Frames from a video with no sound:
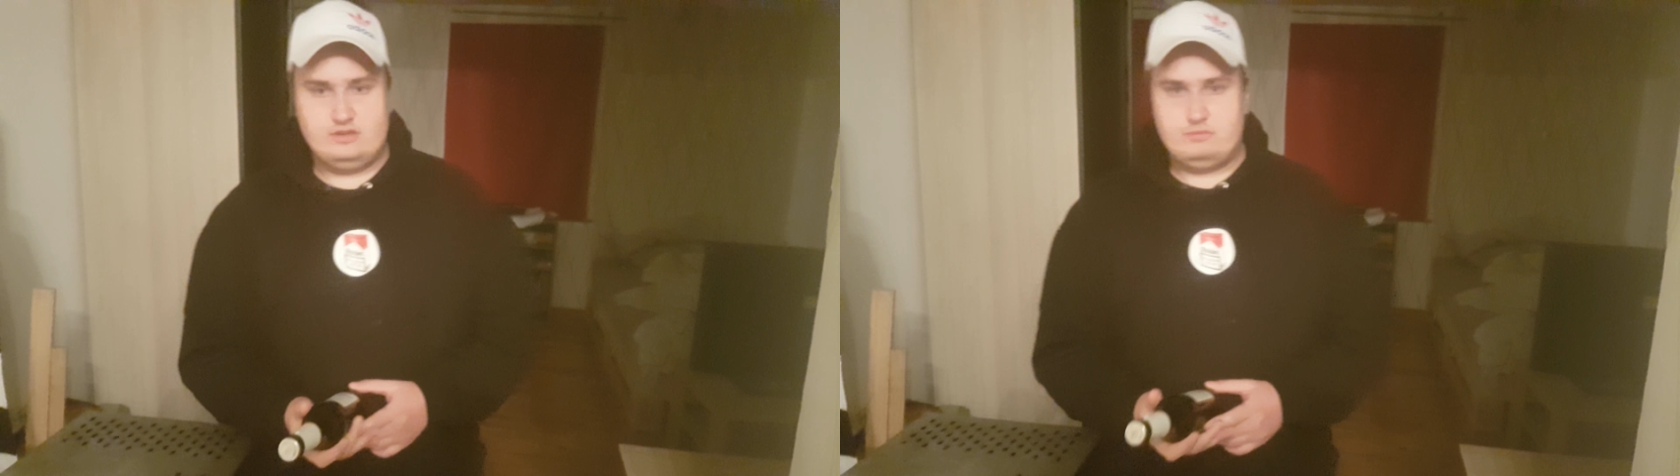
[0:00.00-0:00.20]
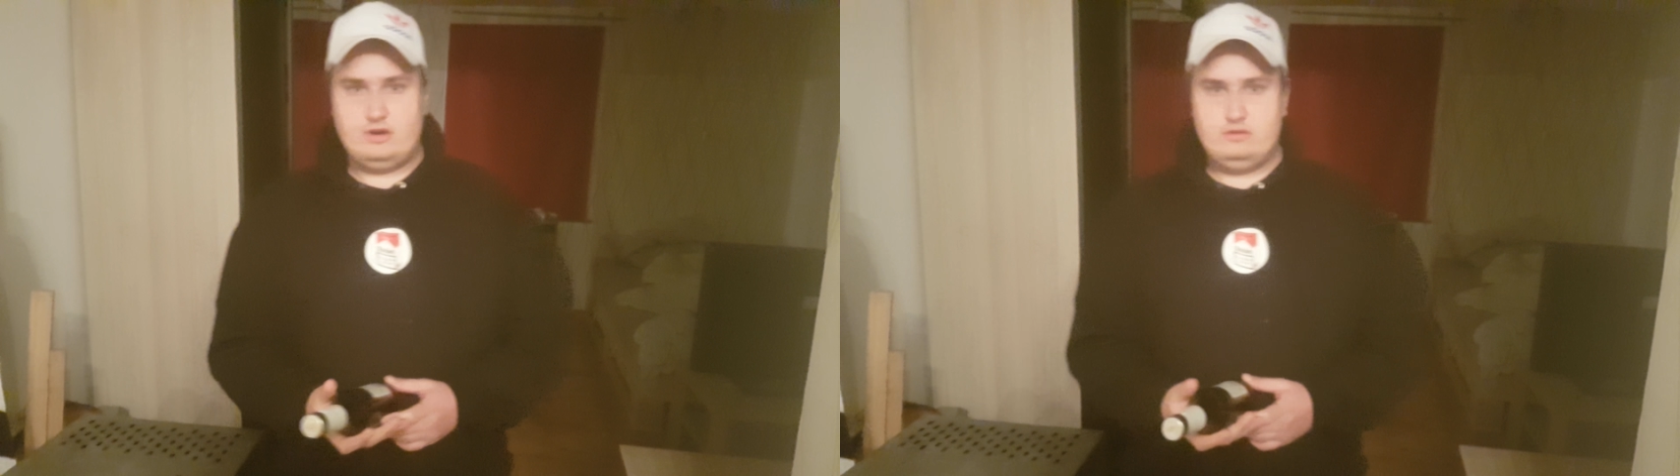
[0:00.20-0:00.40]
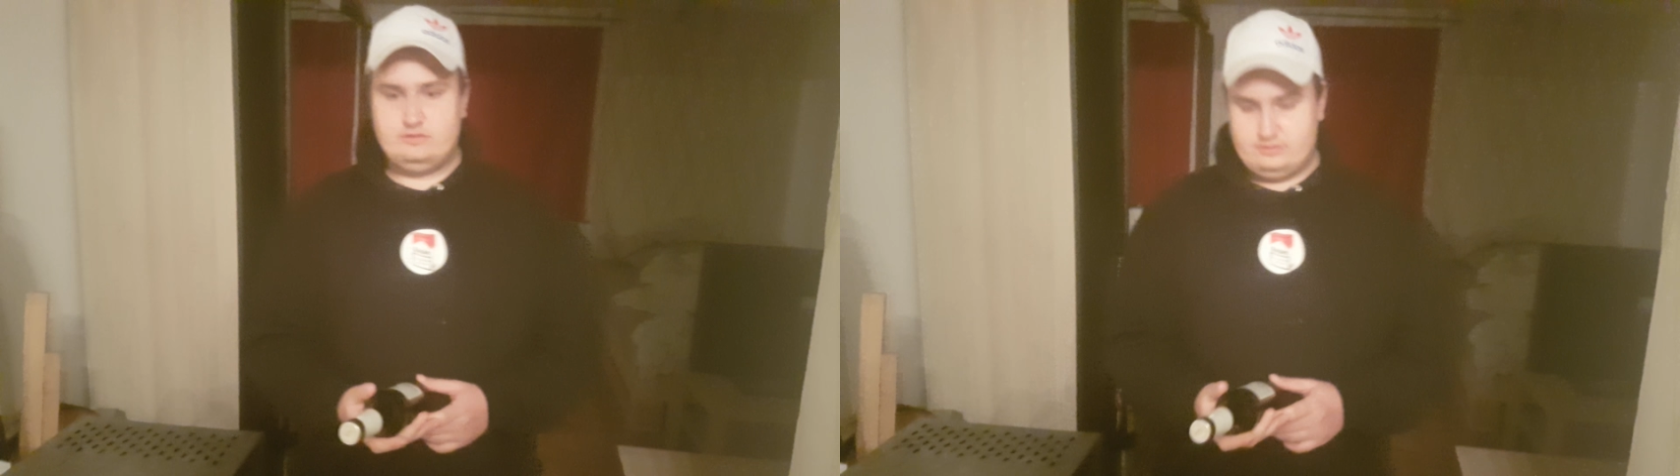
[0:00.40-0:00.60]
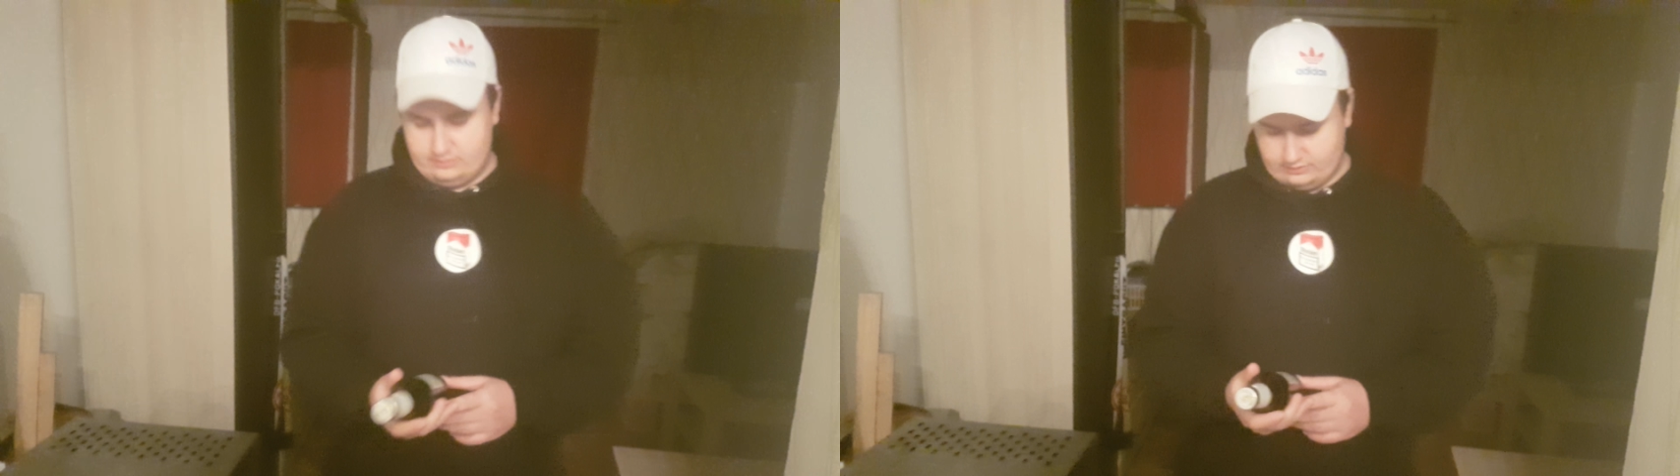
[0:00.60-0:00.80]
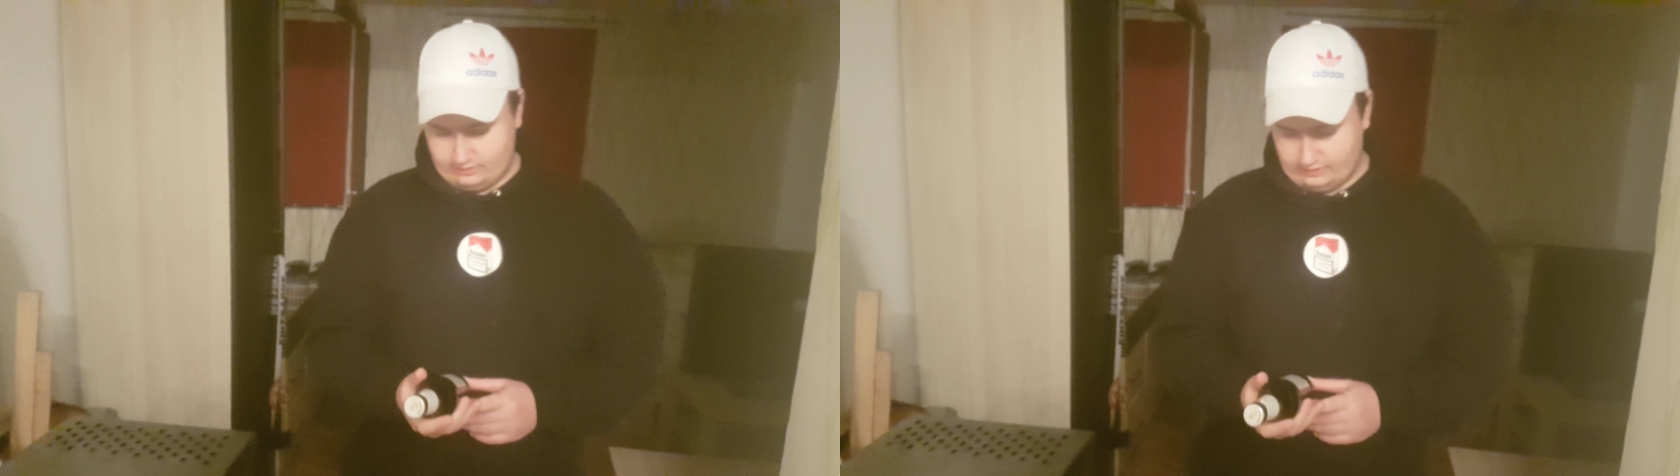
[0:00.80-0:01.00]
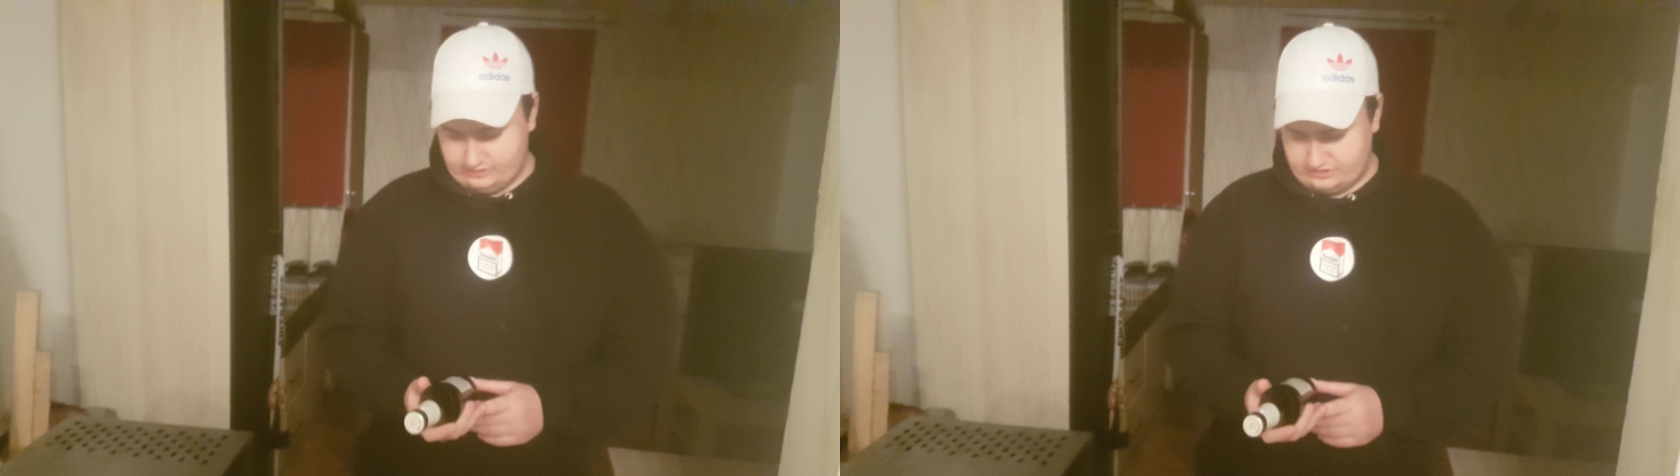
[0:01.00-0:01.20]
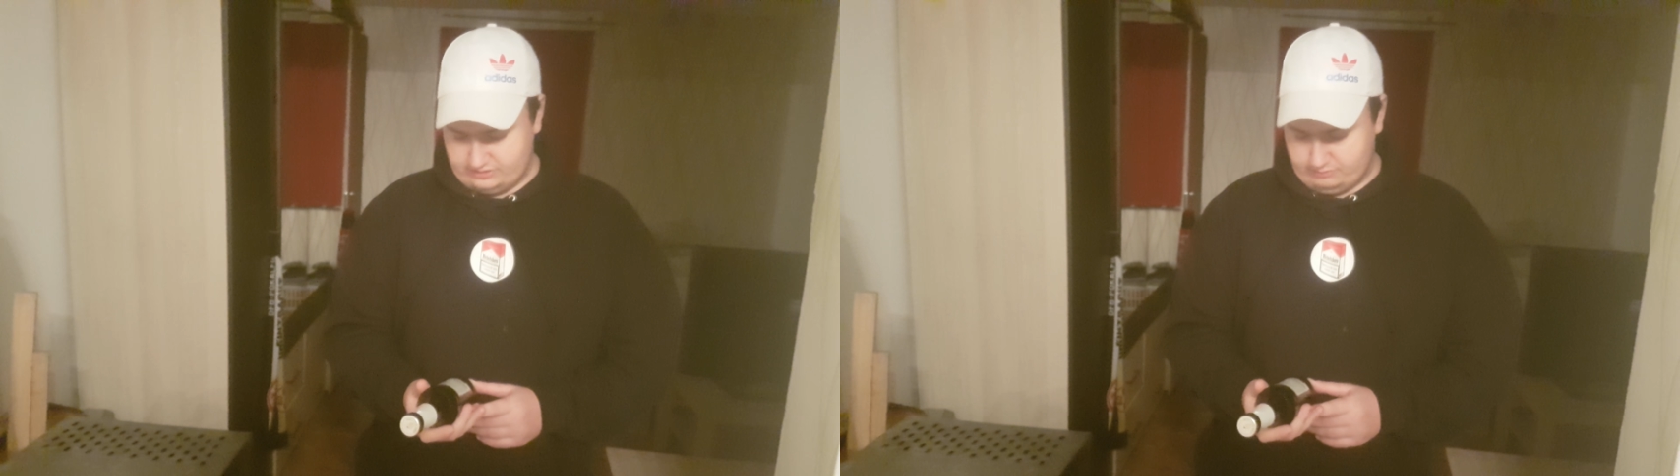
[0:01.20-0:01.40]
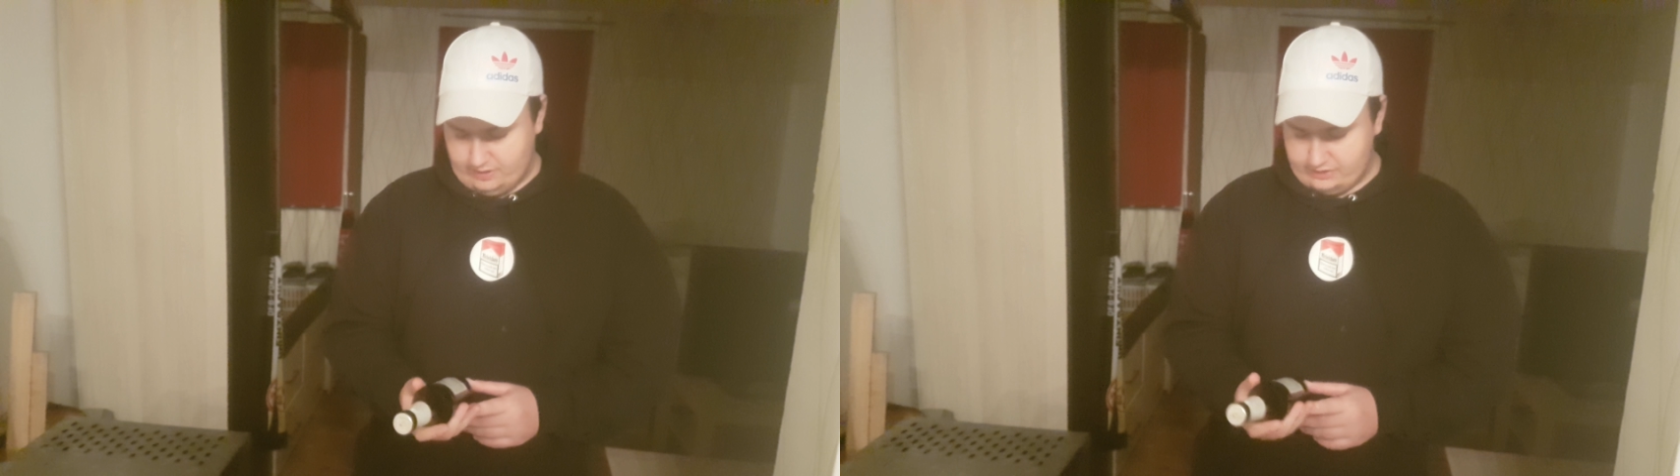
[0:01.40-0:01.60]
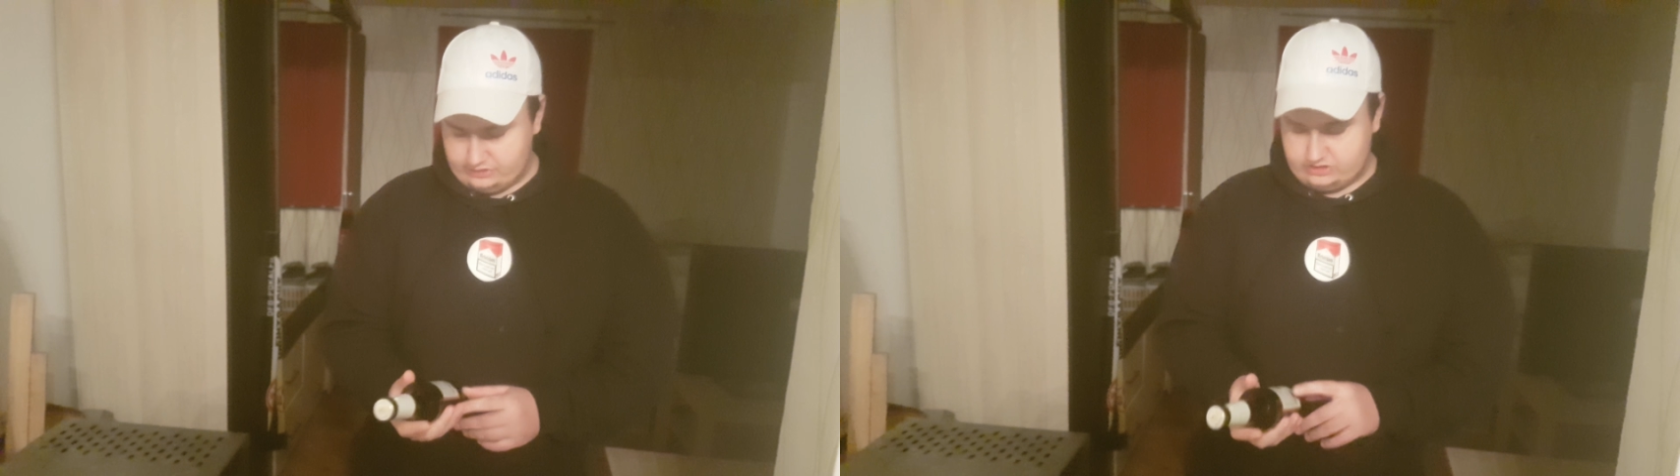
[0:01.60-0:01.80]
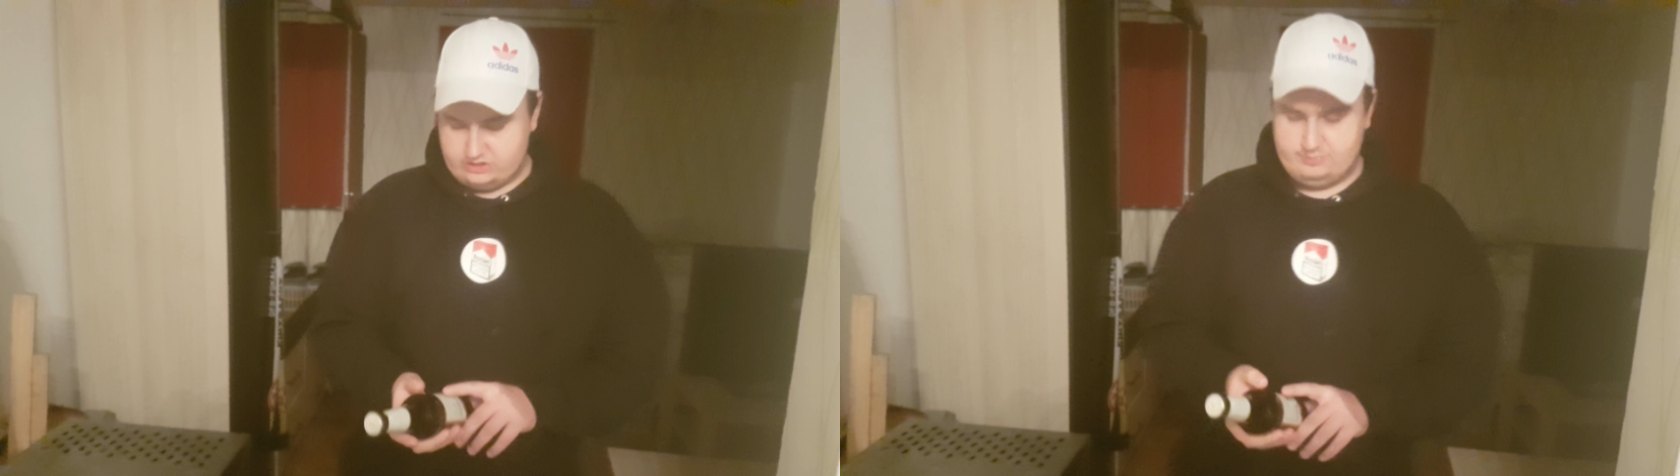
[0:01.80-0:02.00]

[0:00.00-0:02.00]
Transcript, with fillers: gebraut. Ist ein bayerisches